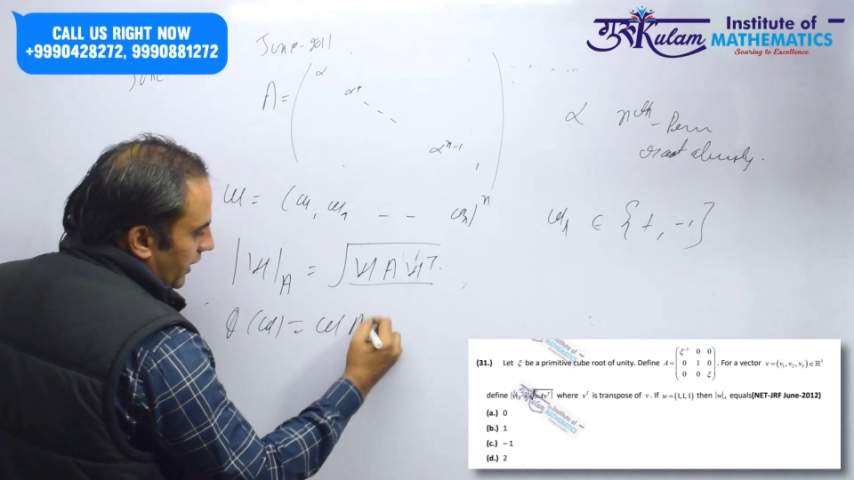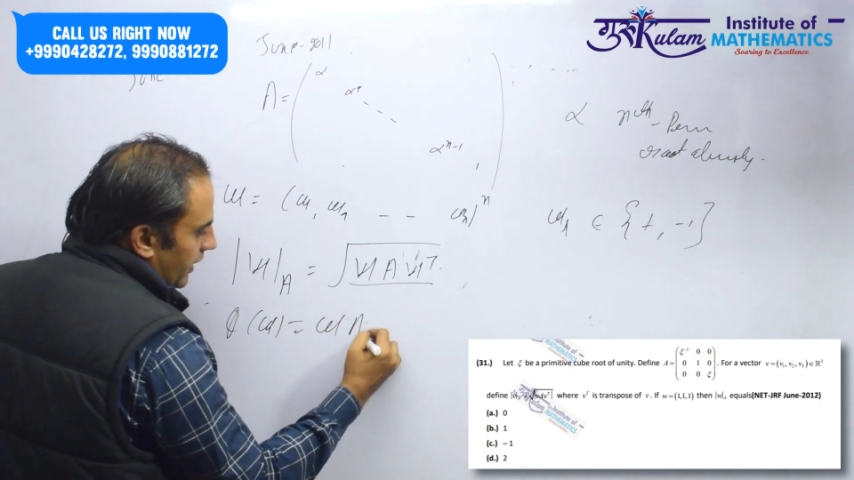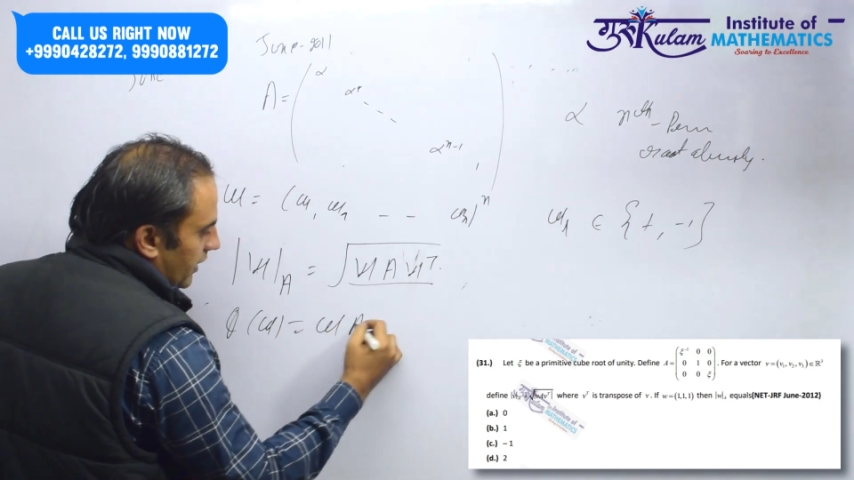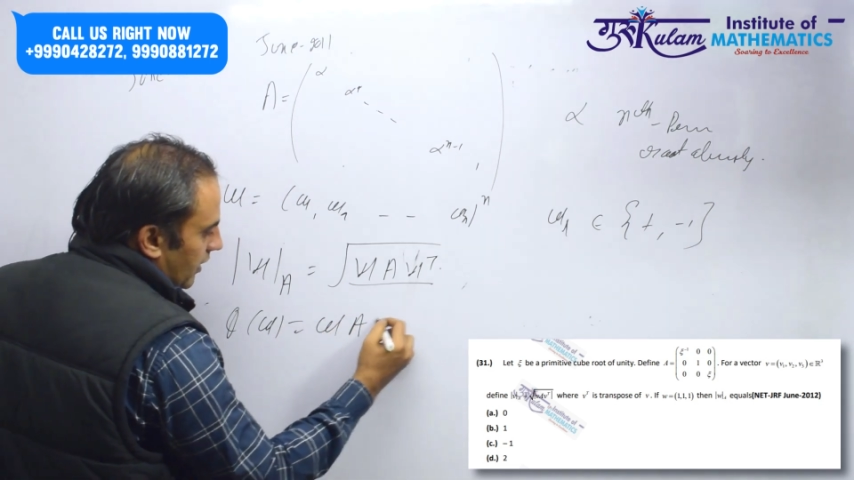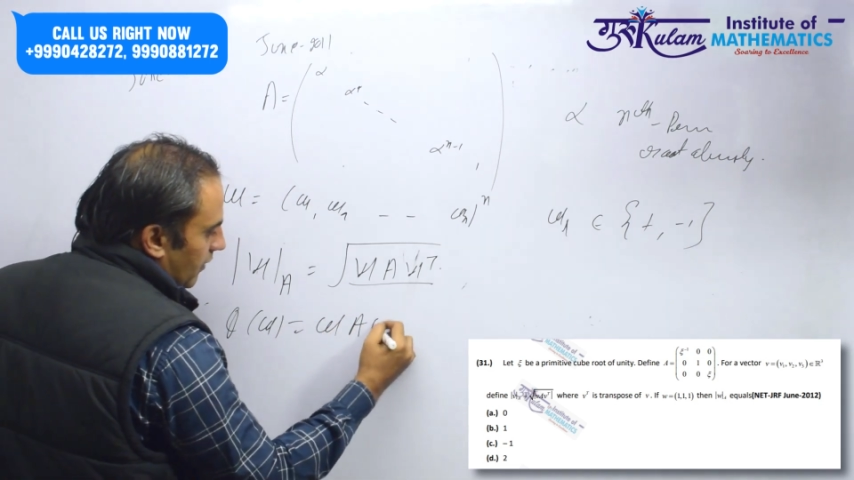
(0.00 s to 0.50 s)

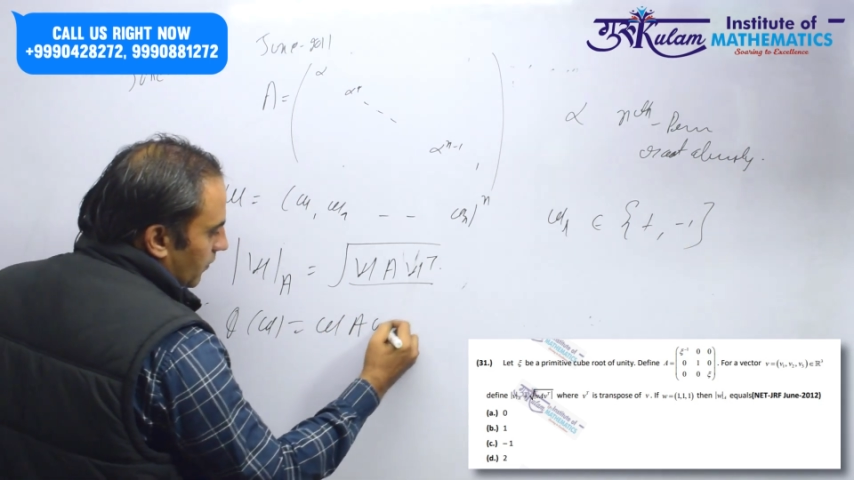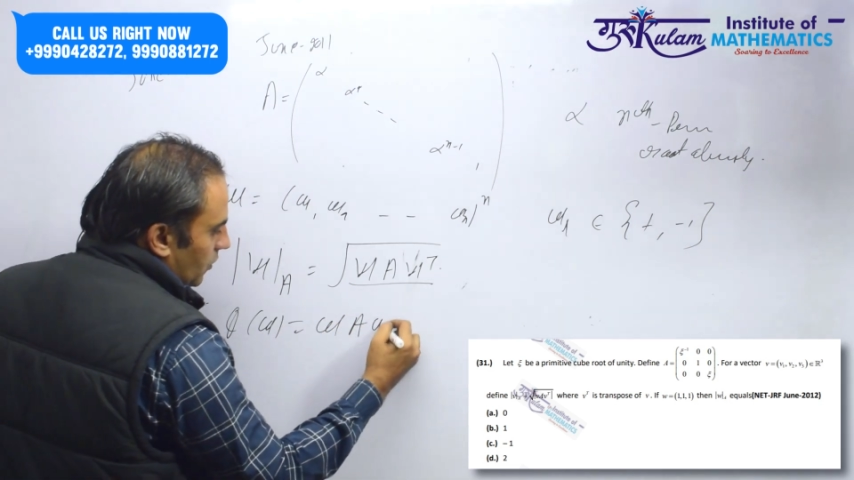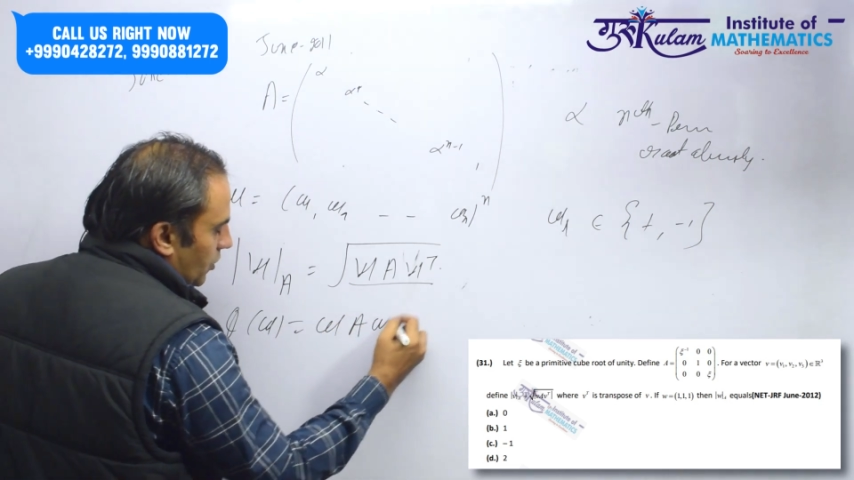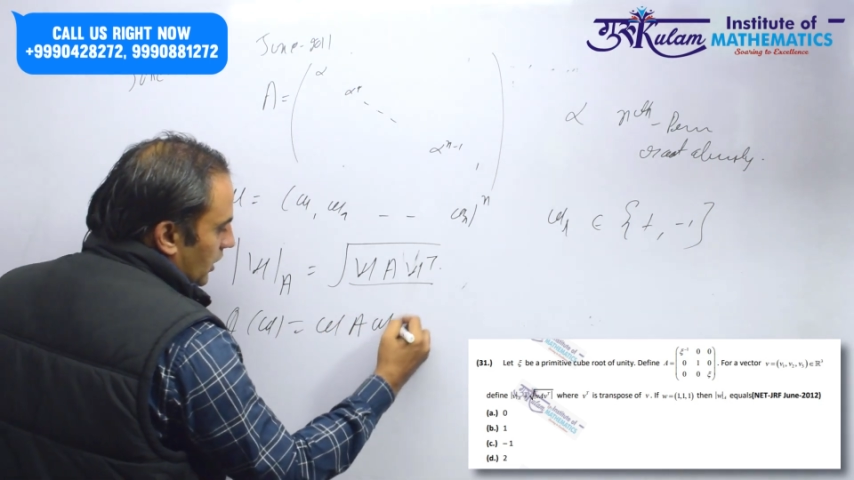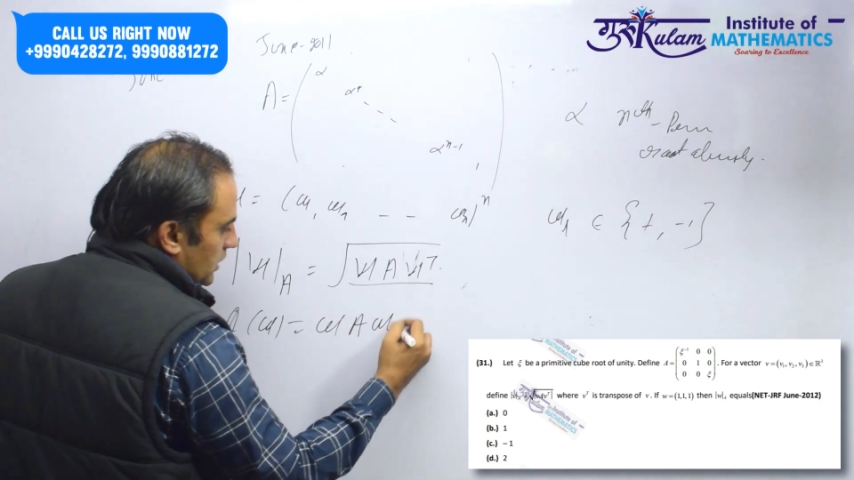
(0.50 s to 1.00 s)
ए डब्ल्यू
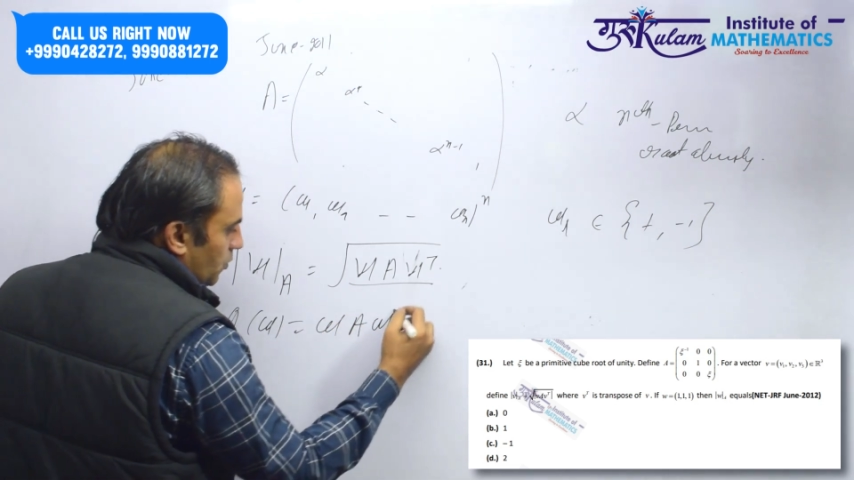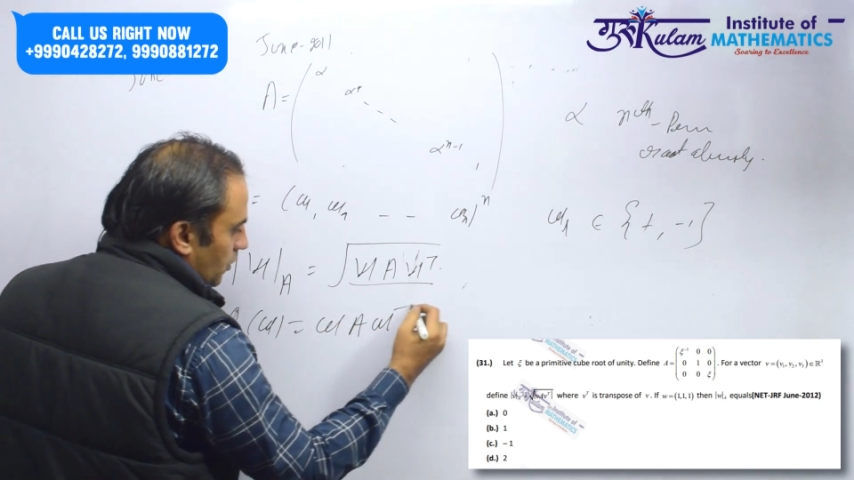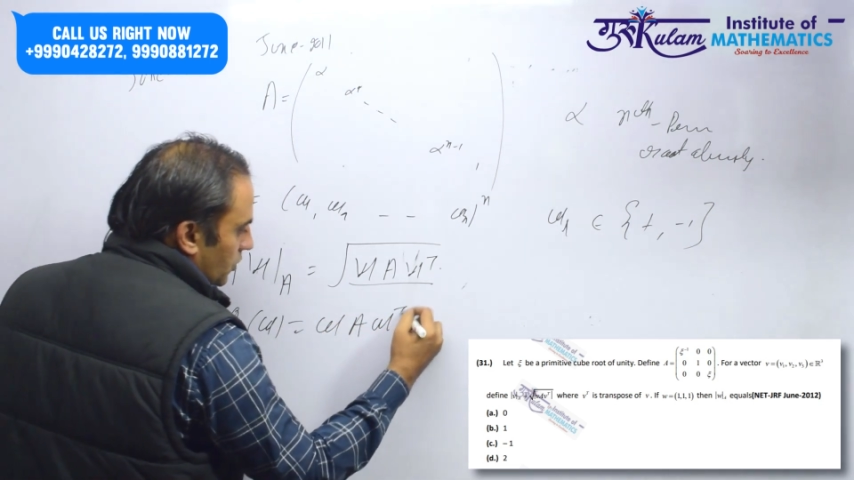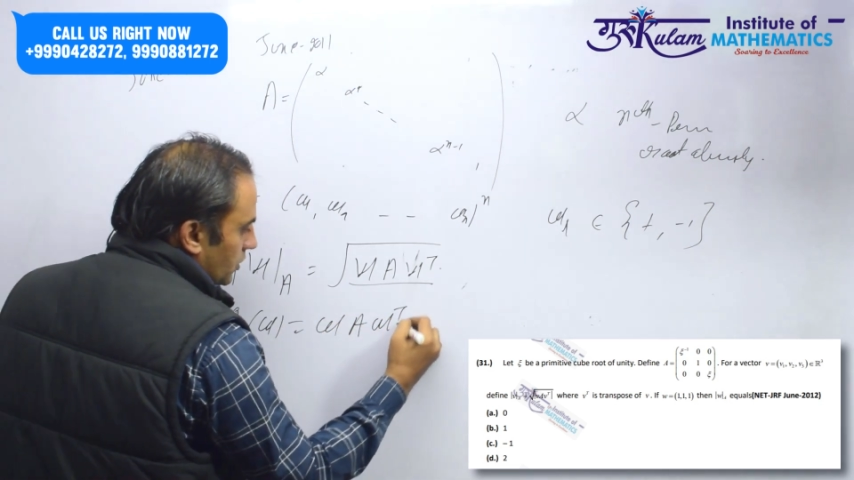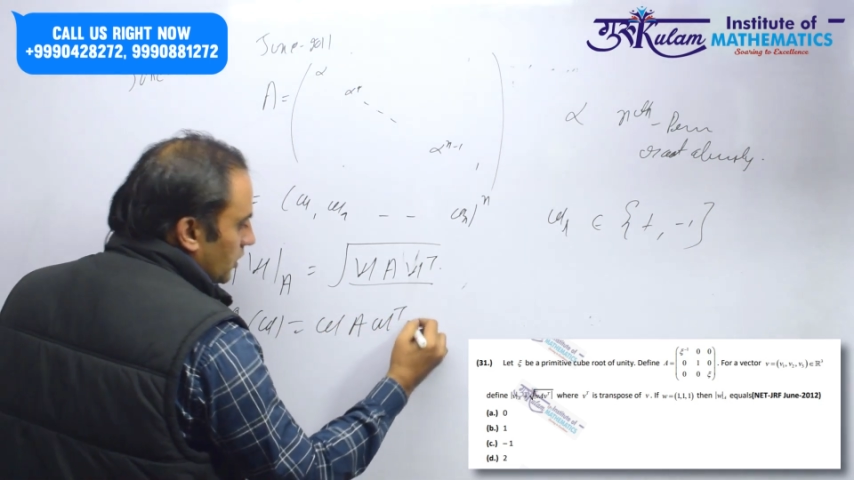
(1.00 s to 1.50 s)
ट्रांसपोज